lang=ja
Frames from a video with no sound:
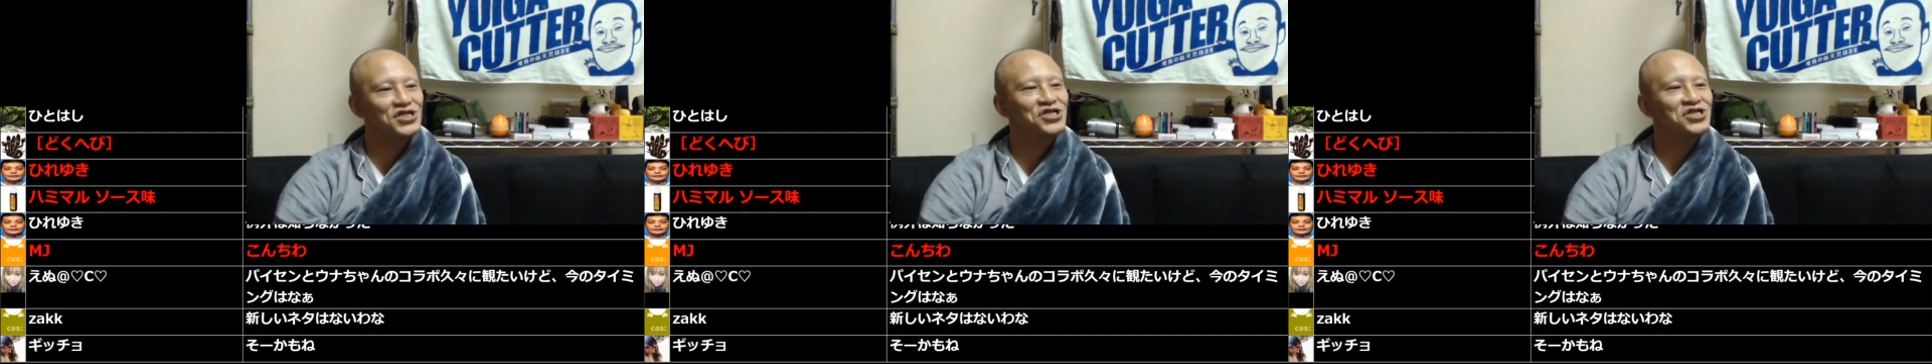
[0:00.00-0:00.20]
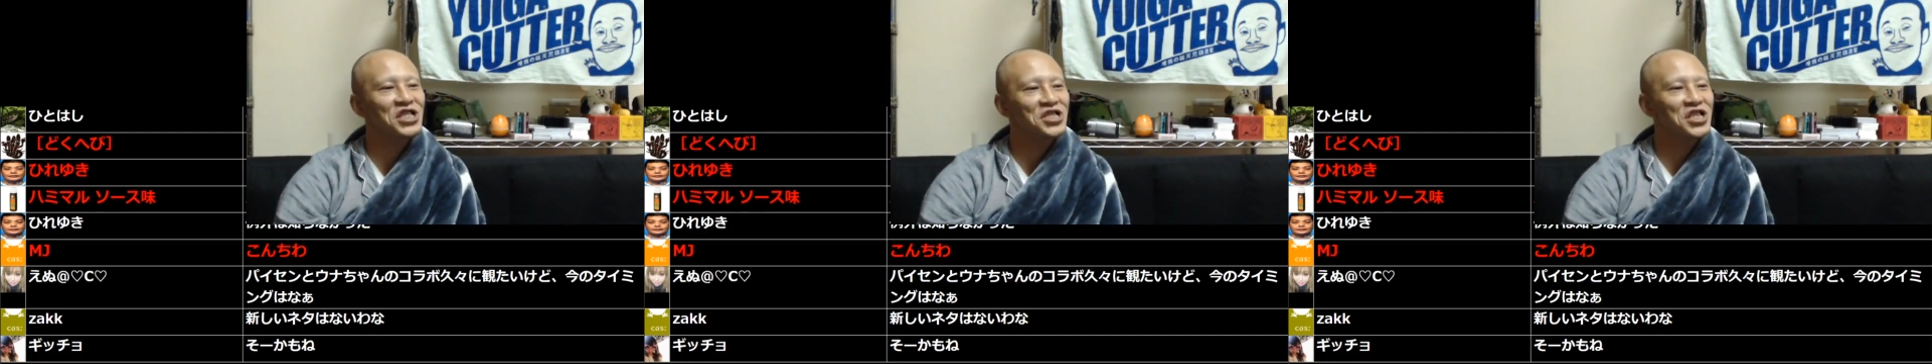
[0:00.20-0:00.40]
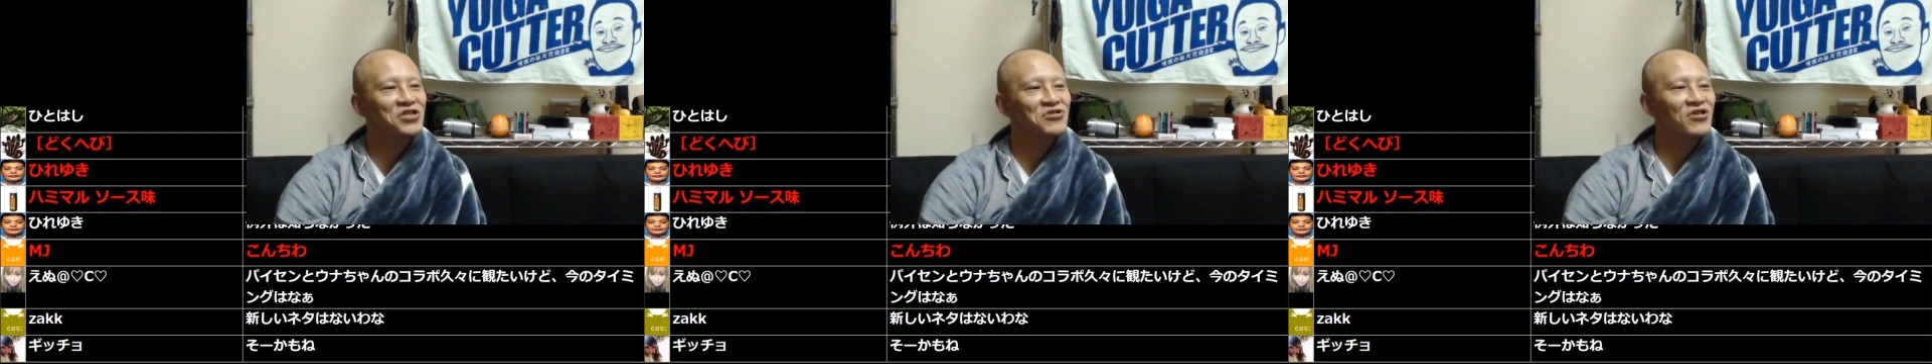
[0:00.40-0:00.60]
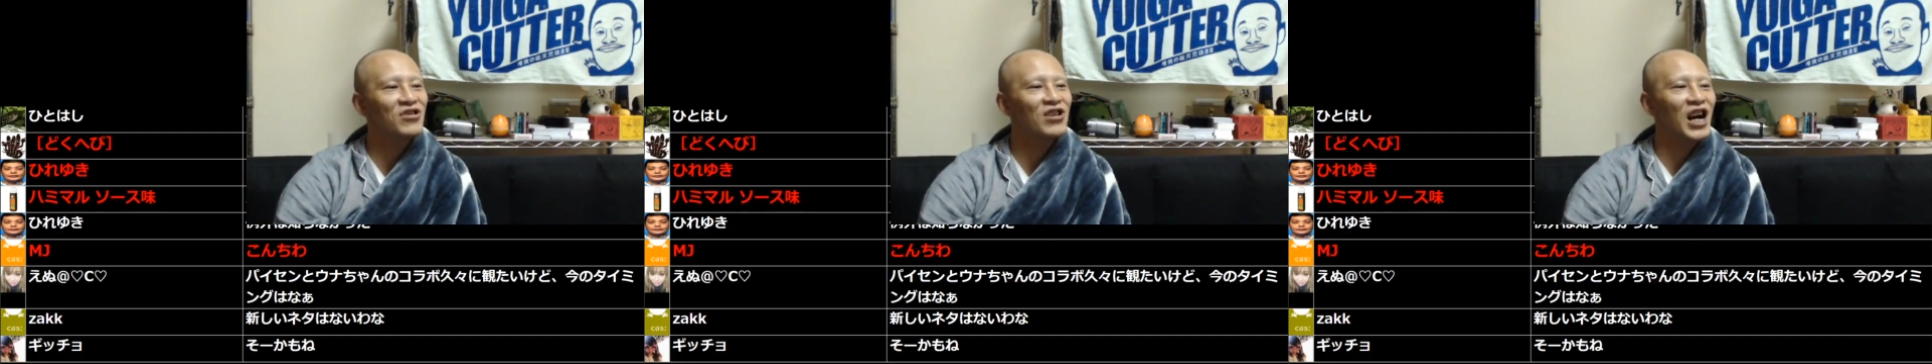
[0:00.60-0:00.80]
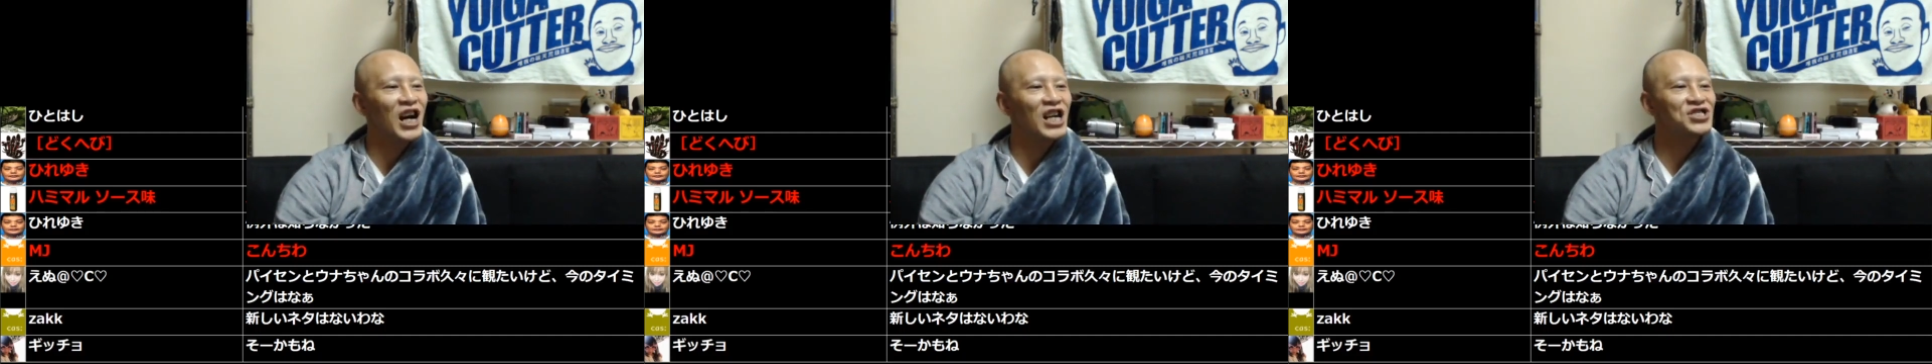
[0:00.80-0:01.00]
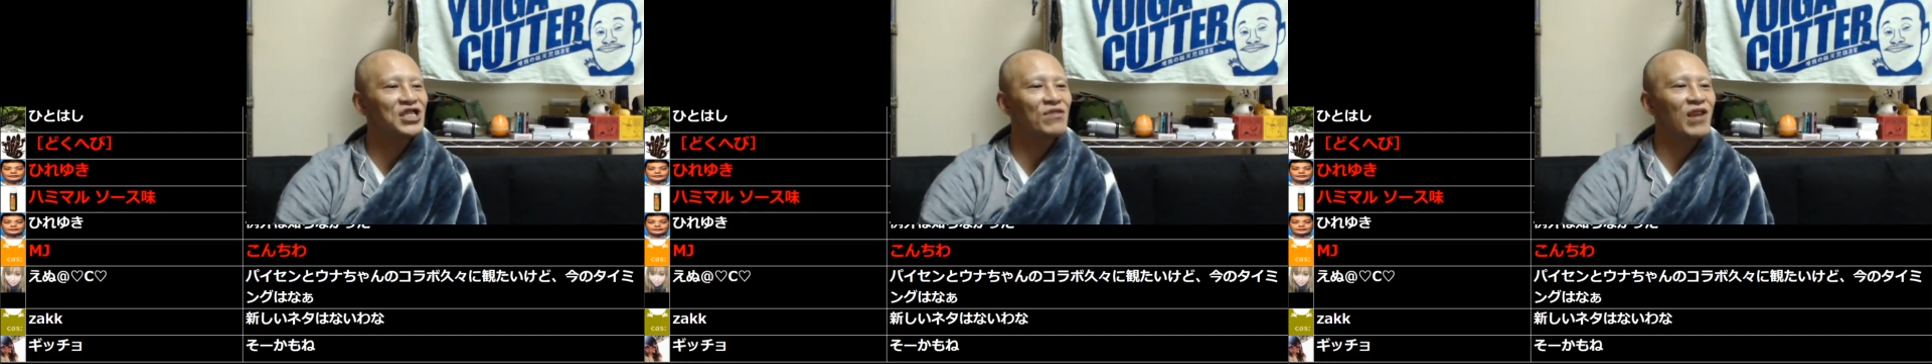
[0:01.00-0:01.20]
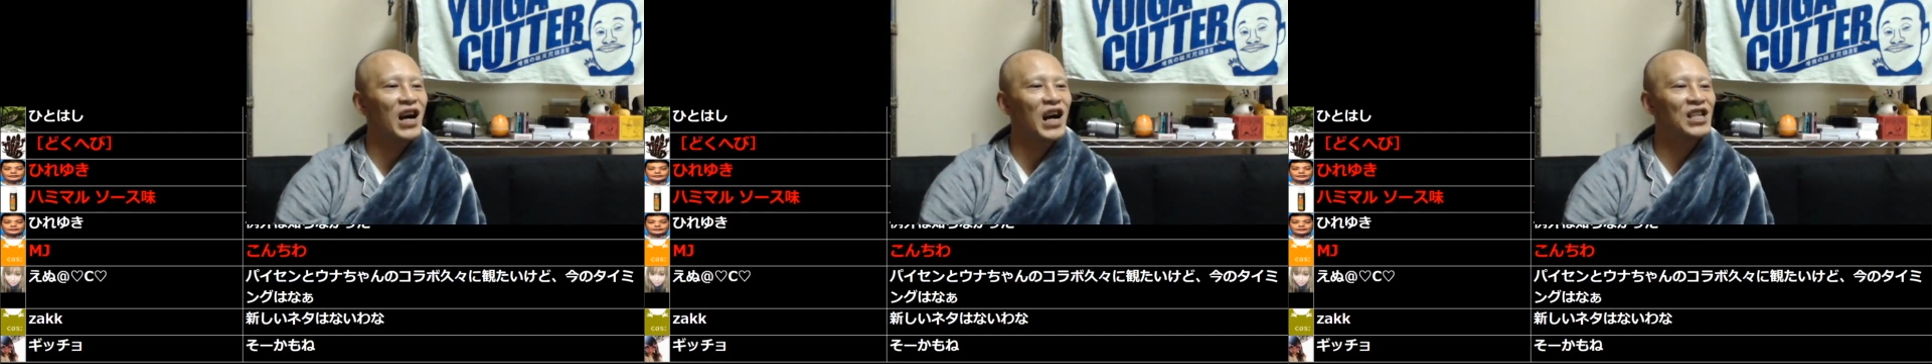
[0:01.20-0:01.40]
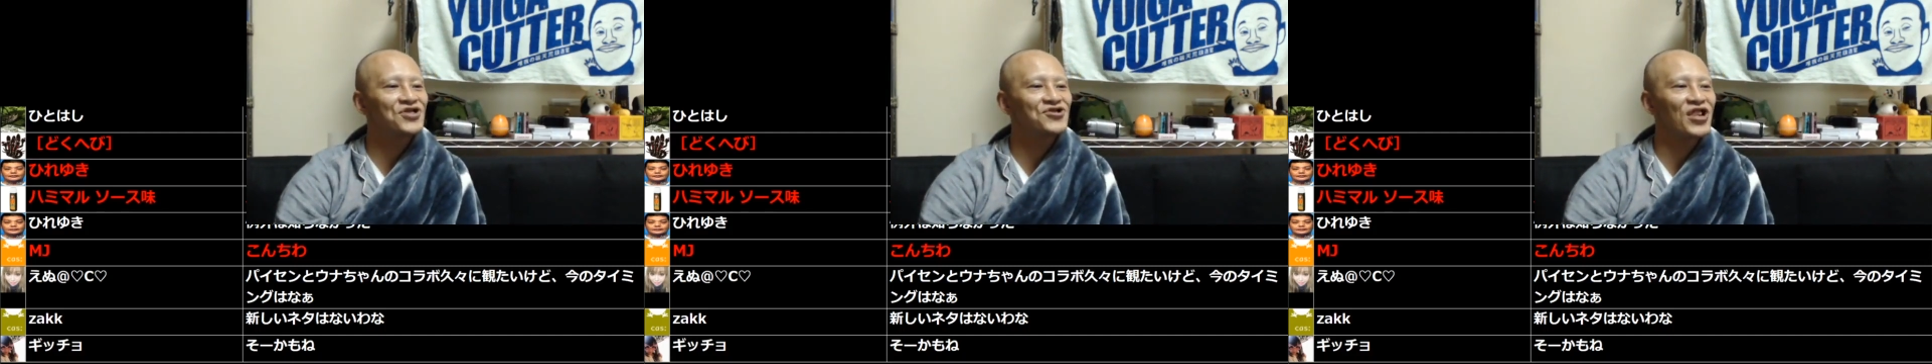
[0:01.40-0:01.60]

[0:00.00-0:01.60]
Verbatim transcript: いいんじゃねえのあいつらはあい